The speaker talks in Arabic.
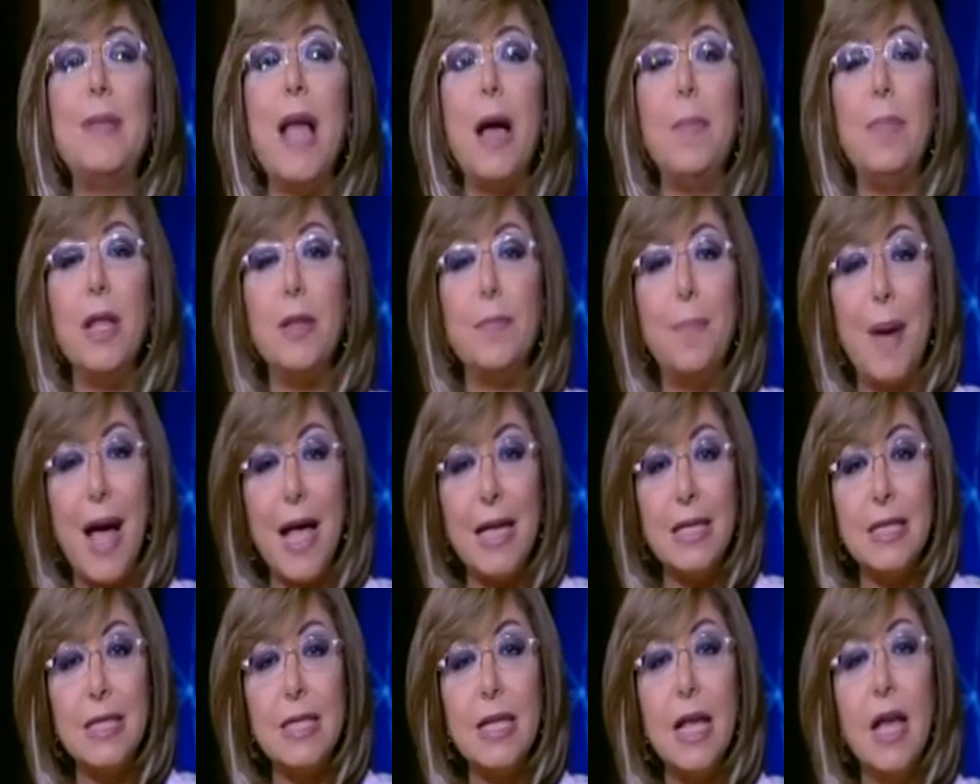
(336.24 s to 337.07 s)
تابلت
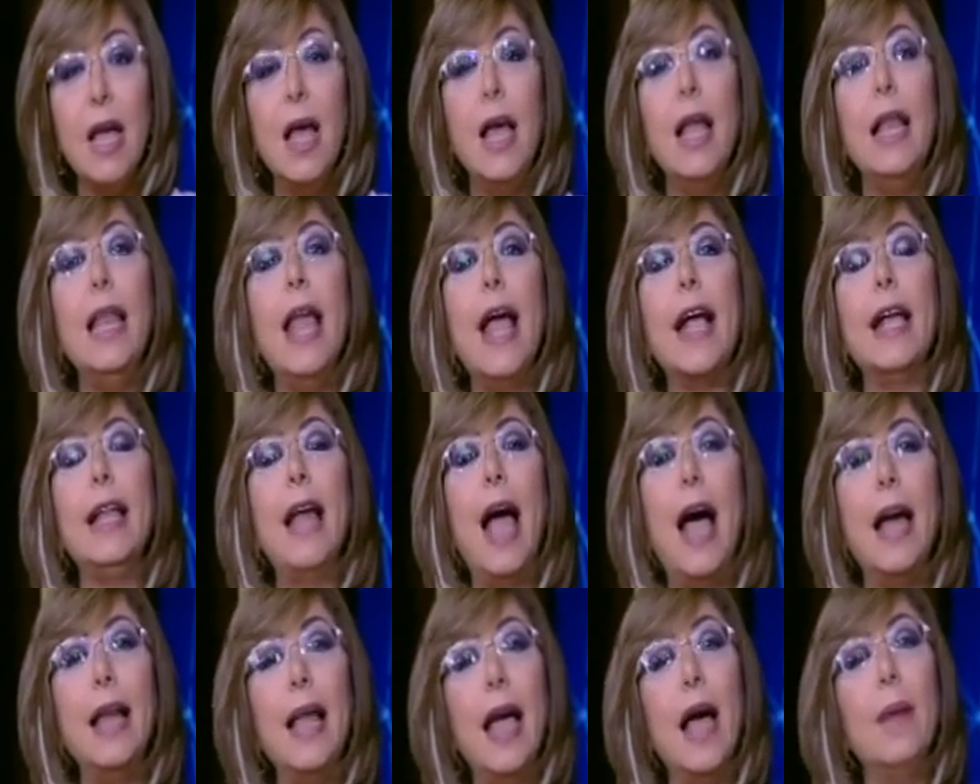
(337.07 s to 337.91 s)
بس لكن
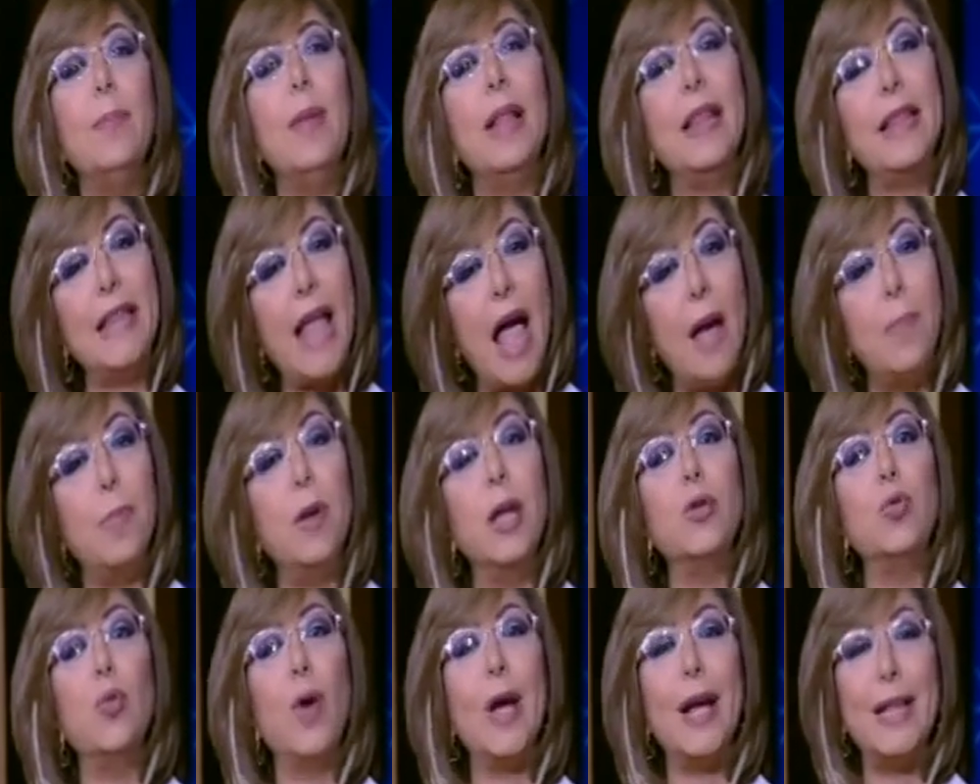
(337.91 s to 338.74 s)
هنعمل
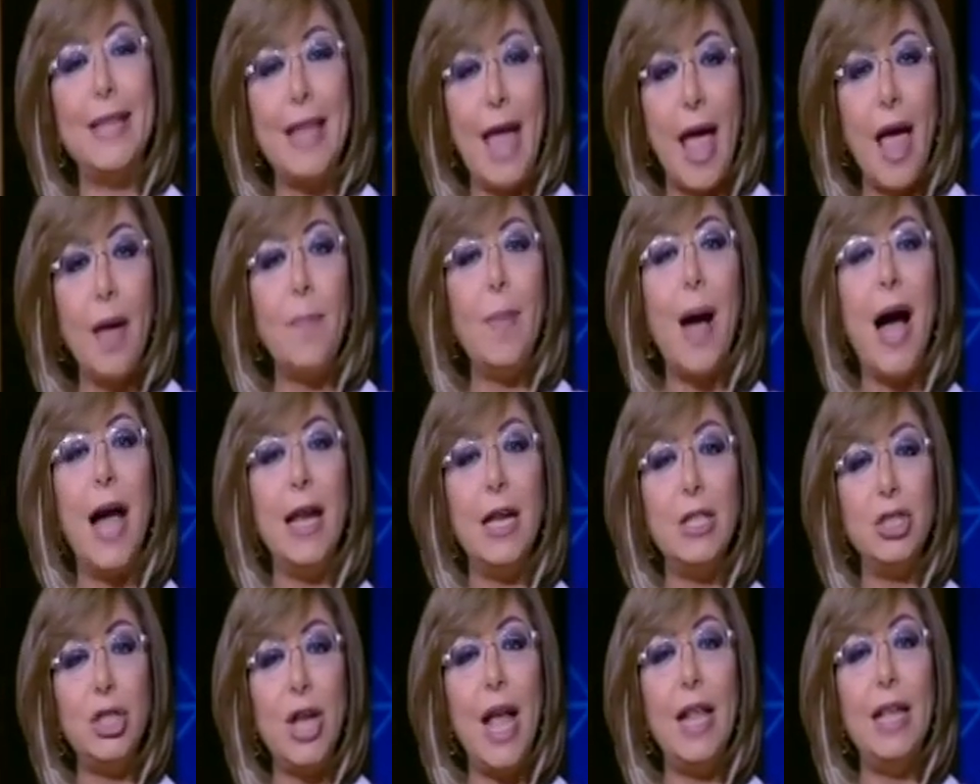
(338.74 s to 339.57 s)
تابلت وكتاب
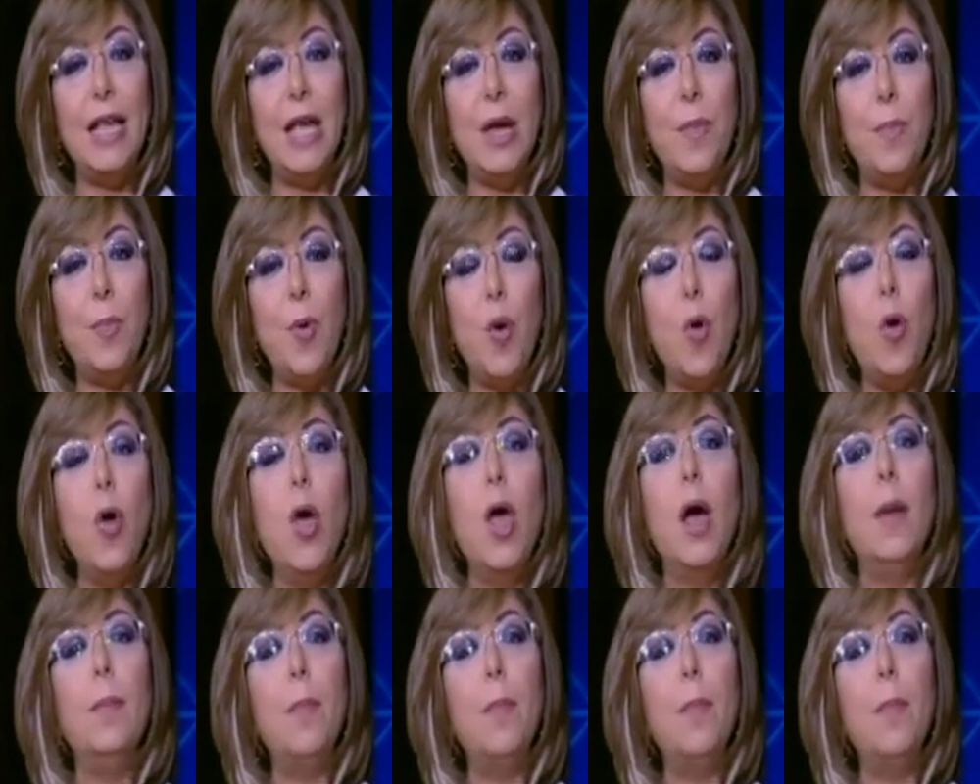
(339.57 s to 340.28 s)
علشان يبقوا